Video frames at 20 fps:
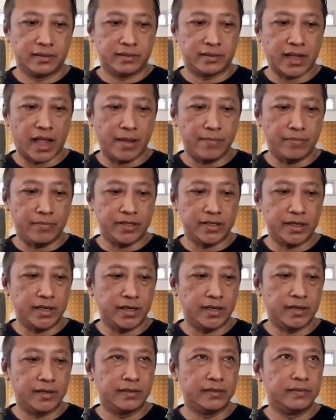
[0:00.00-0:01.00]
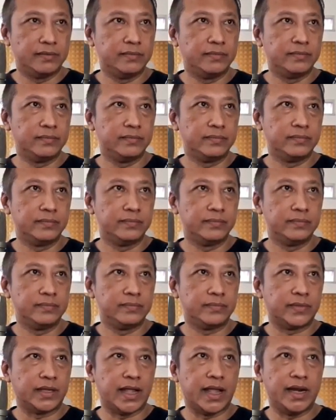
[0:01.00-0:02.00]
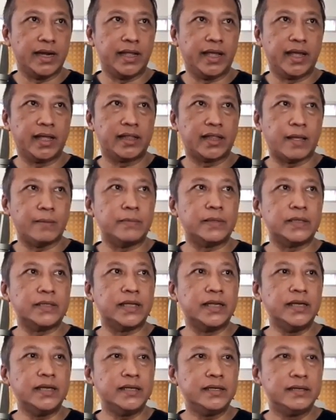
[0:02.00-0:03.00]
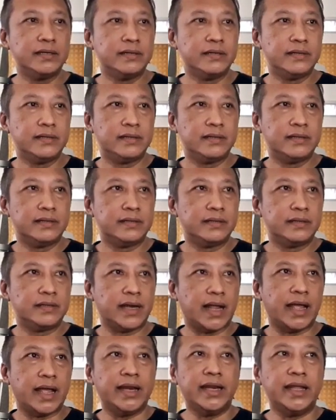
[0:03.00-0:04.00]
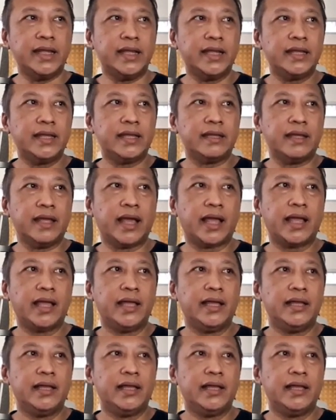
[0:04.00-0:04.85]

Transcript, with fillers: time machine. Ya ini ya time machine. Nah ini ya.